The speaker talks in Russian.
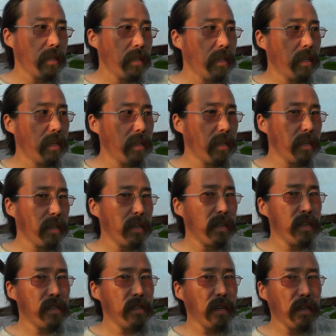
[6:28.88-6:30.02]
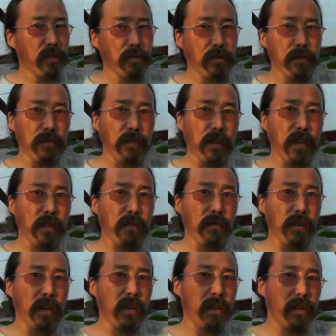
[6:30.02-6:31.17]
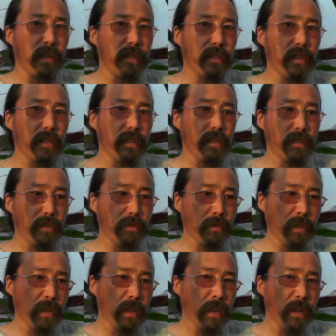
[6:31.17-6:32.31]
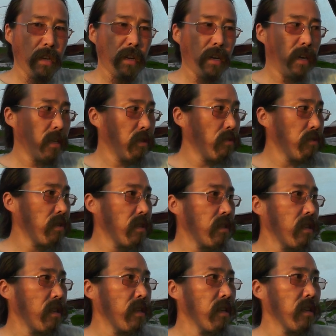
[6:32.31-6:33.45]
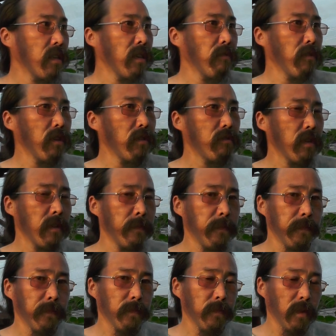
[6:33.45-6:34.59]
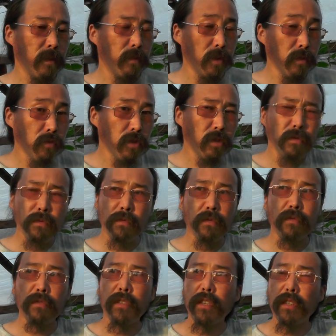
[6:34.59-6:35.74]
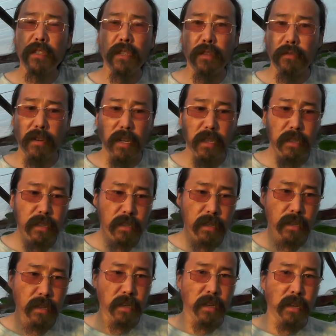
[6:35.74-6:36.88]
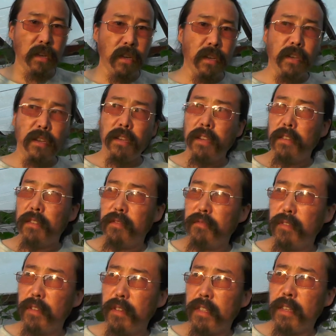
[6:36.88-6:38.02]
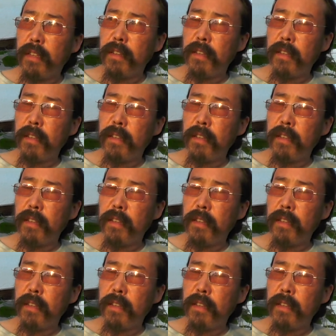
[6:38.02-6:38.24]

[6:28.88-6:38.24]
или из-за отсутствия этого тестостерона они очень сильно гневаются, потому что у них нет радости. Вот.